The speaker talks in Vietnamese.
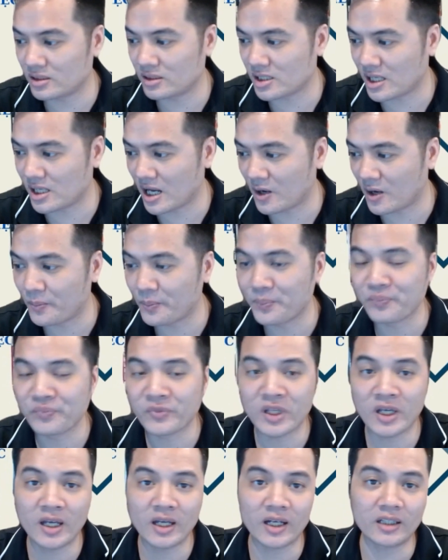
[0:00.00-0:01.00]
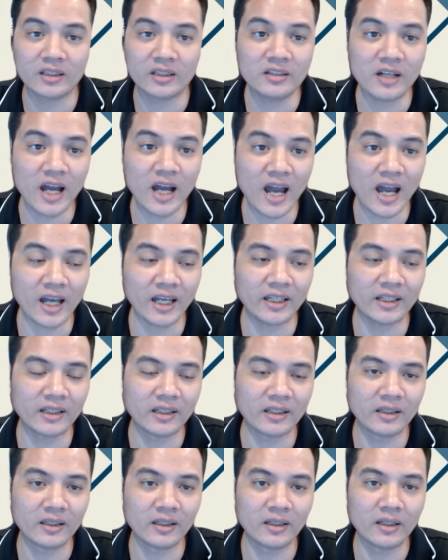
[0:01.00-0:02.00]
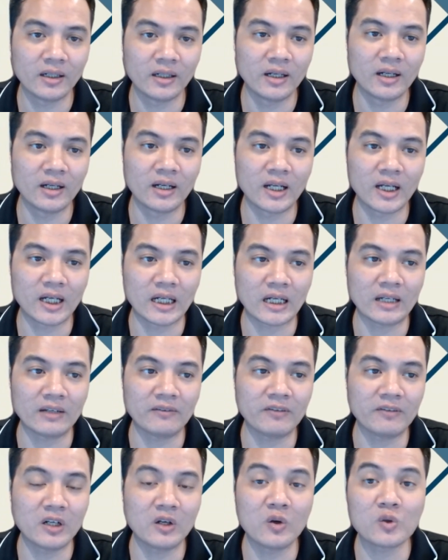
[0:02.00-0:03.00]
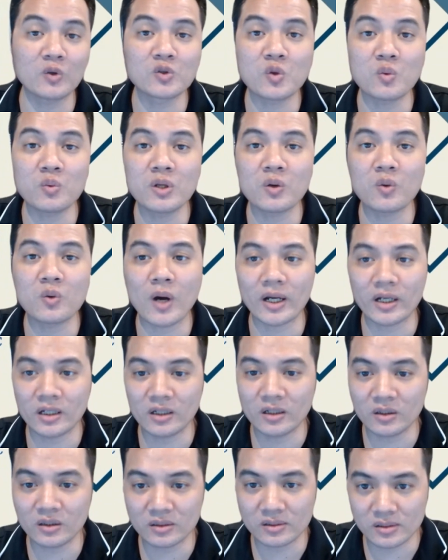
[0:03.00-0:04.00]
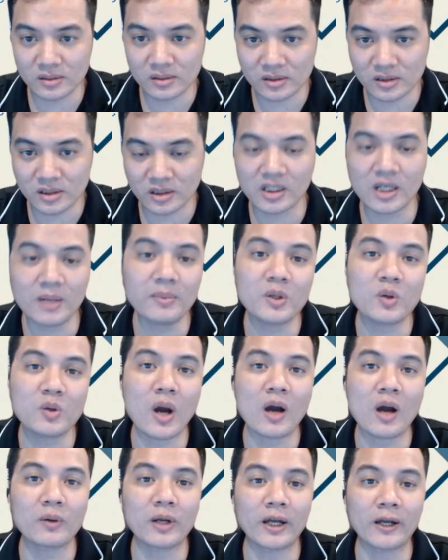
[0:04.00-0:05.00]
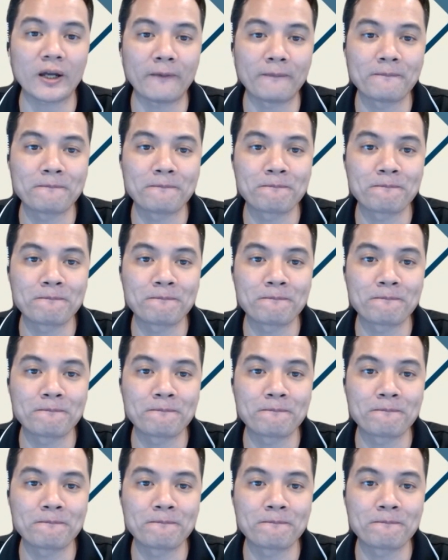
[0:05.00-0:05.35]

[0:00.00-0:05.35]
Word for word: Được chưa nào? Cái thứ hai là cái phần nội dung liên quan đến trực tiếp đến khóa học này.